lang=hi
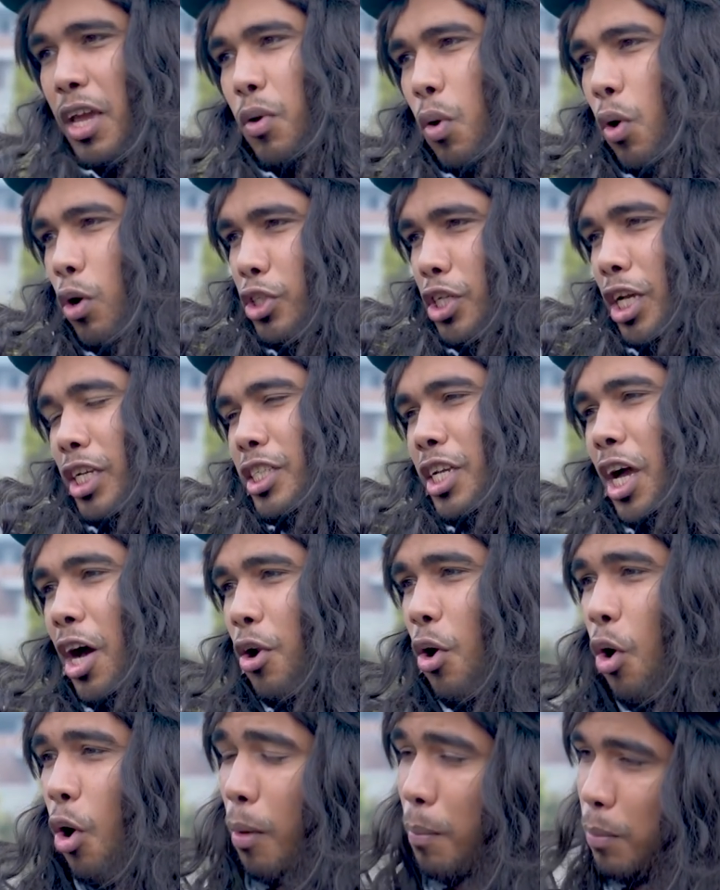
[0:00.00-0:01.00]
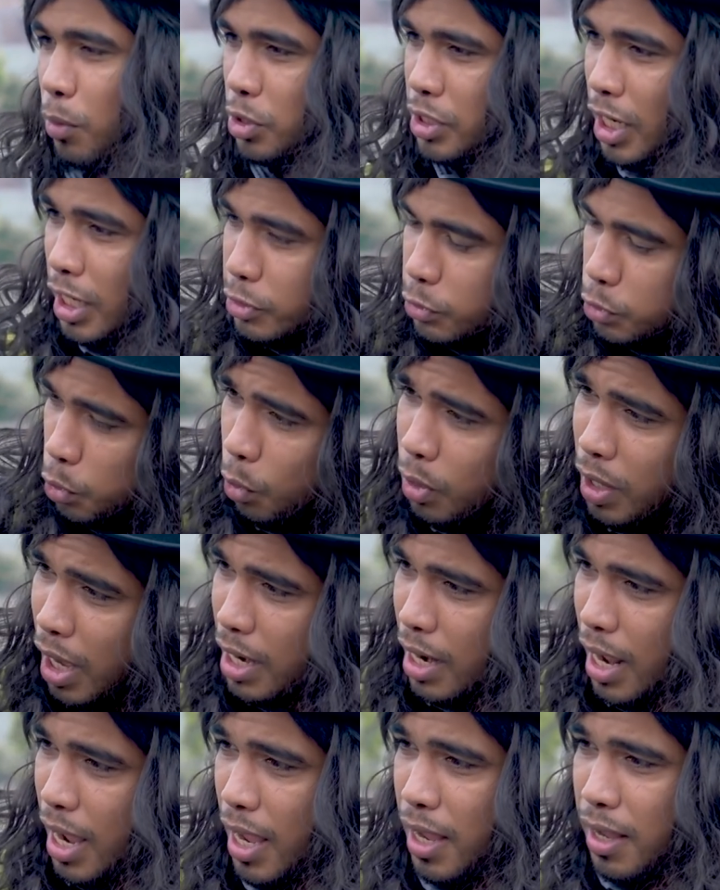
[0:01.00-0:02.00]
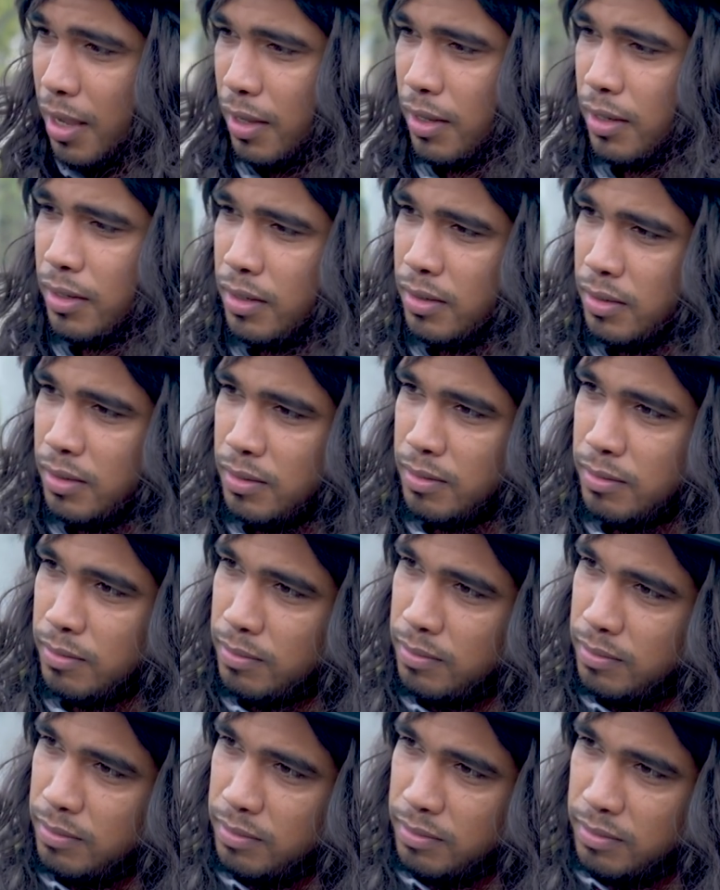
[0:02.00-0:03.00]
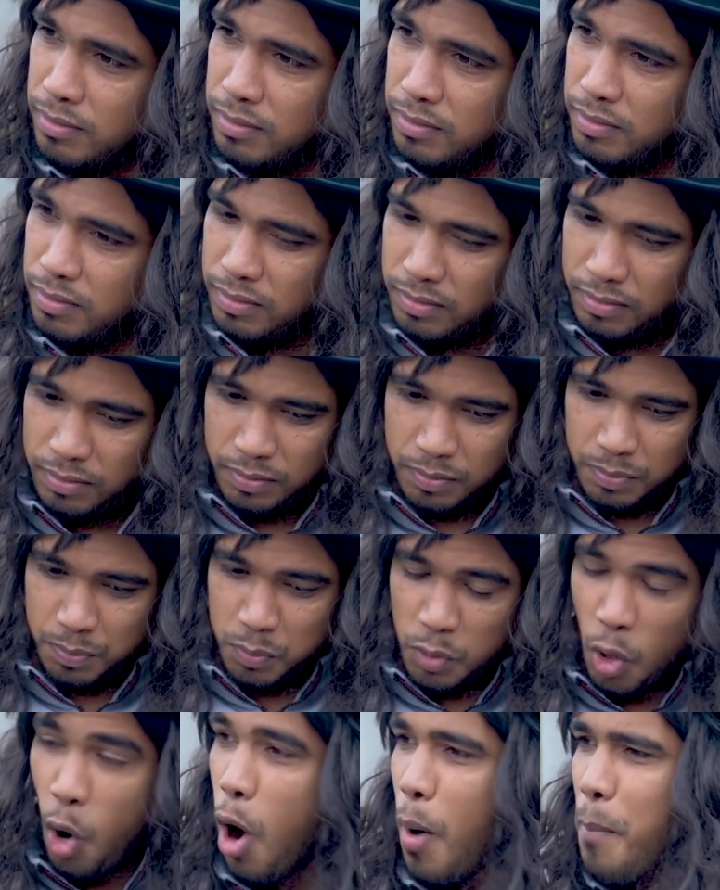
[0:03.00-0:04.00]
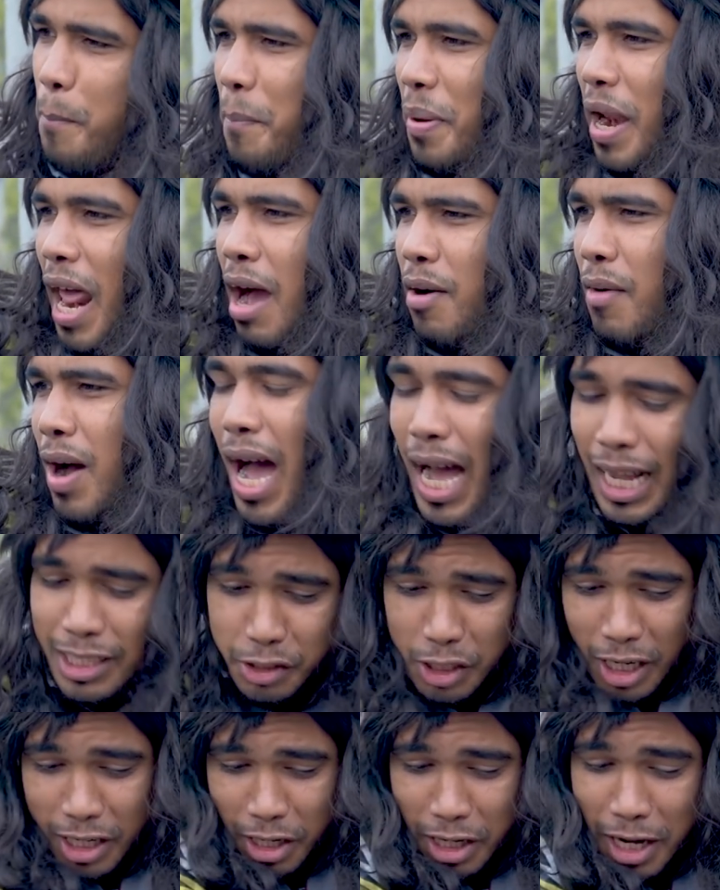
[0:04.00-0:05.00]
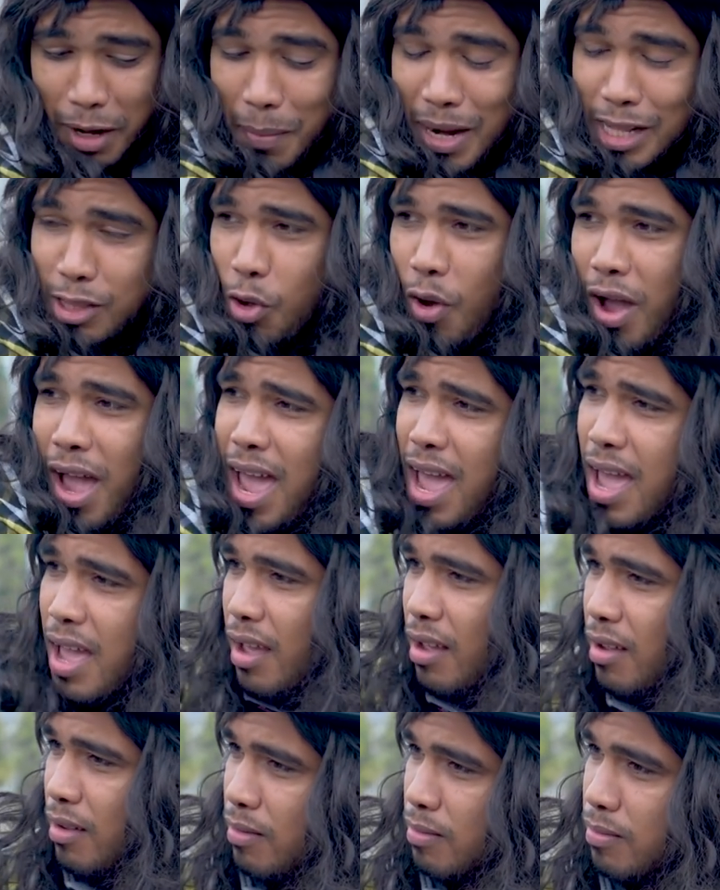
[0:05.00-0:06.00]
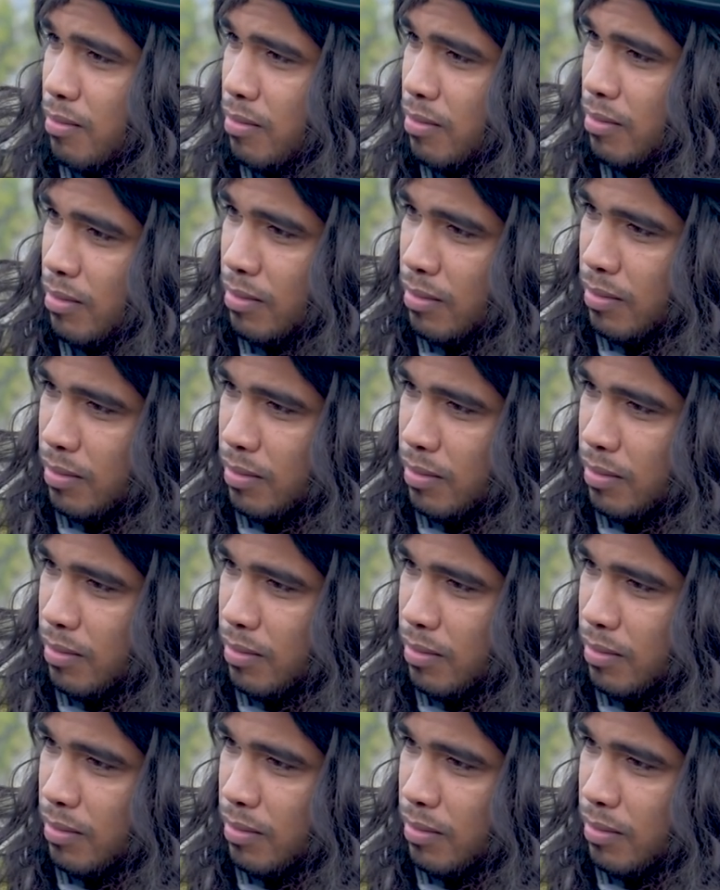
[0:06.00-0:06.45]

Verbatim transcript: की कोशिश करो मुझे शुगर है कटोरी में कौन सी शुगर होती है ओ ब्रावा चटनी में तो है चटनी ना